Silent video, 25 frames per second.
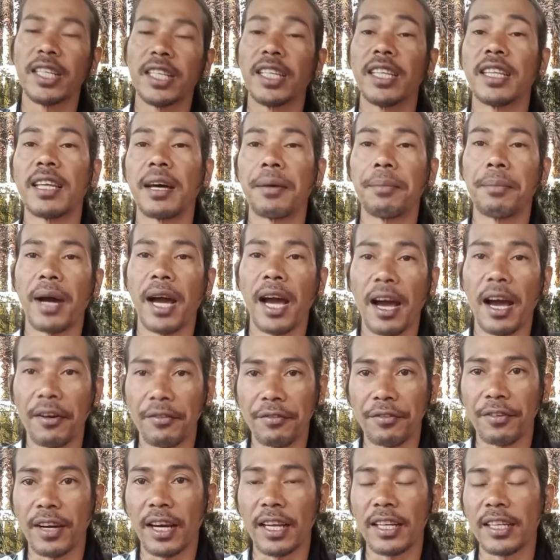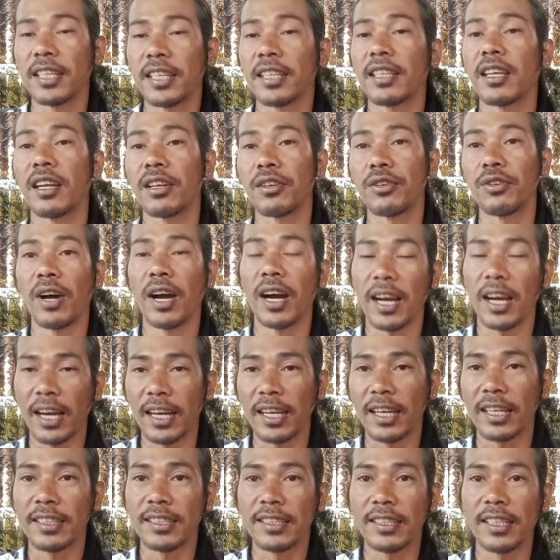ya kita maafkan, kita
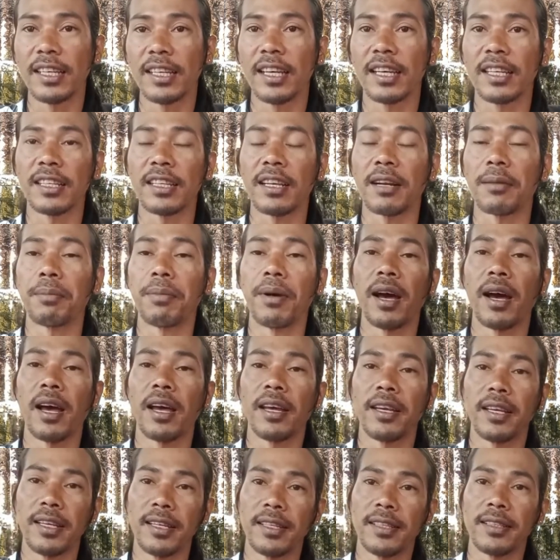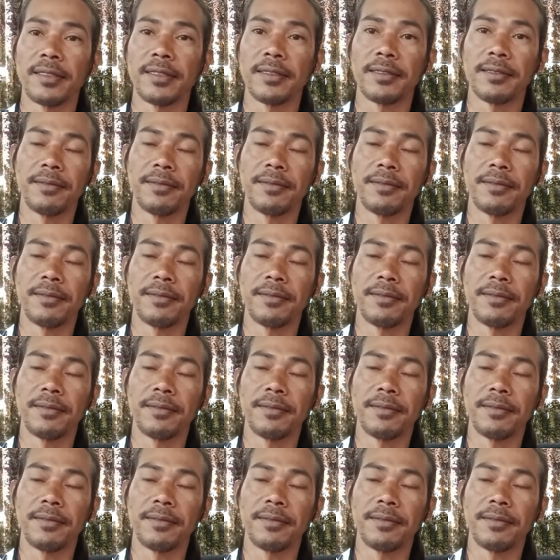doakan aja yang terbaik.